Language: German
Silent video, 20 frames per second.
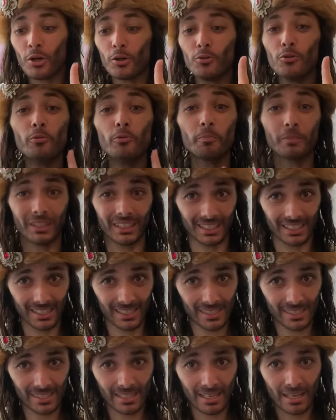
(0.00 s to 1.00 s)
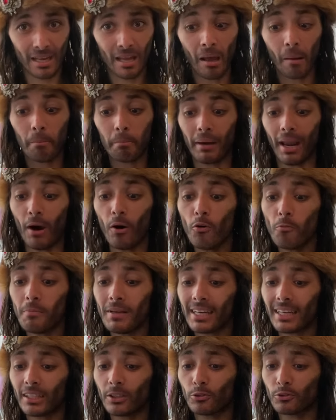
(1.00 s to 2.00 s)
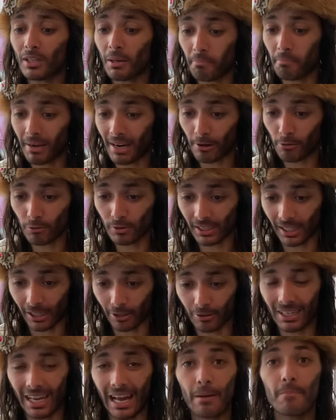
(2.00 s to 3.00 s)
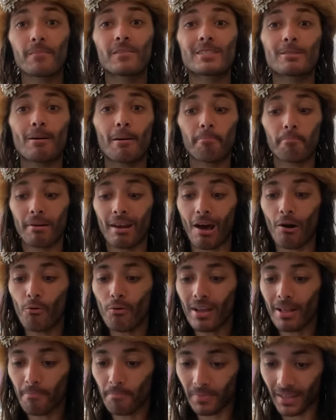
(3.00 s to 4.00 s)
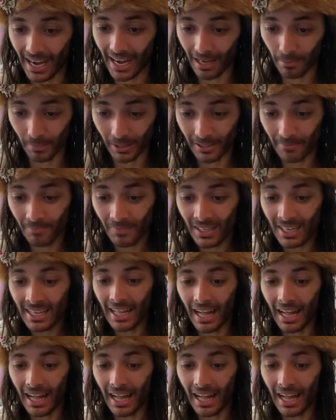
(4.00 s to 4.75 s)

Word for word: Übrigens Blaubeeren oder Blaukraut haben zwar blau im Namen,